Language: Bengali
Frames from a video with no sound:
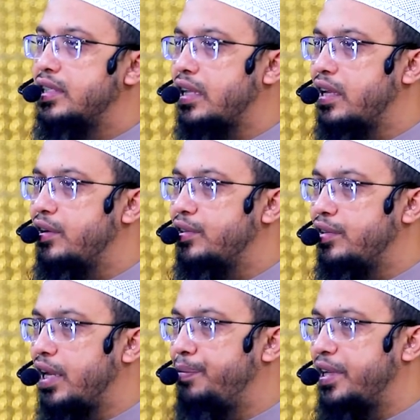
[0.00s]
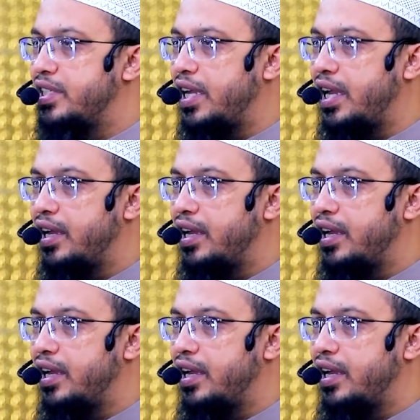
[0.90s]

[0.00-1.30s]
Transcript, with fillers: সাধারণত দেখবেন যে